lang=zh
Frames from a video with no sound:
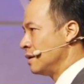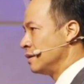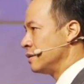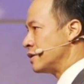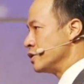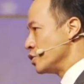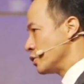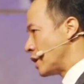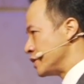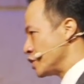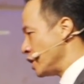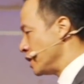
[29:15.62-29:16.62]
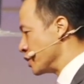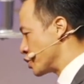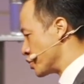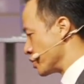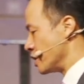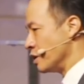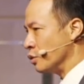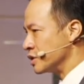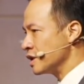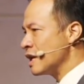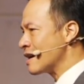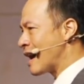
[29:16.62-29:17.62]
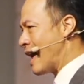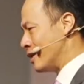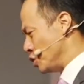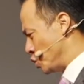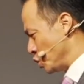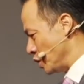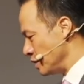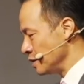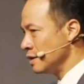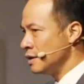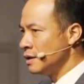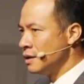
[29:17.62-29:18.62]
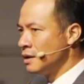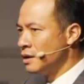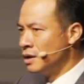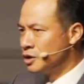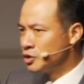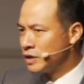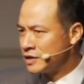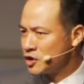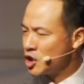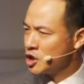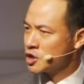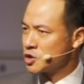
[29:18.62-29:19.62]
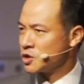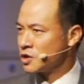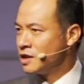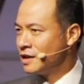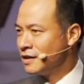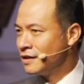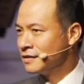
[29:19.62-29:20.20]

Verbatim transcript: 但是就在这一个时刻，我真的感觉，就在这一个时刻，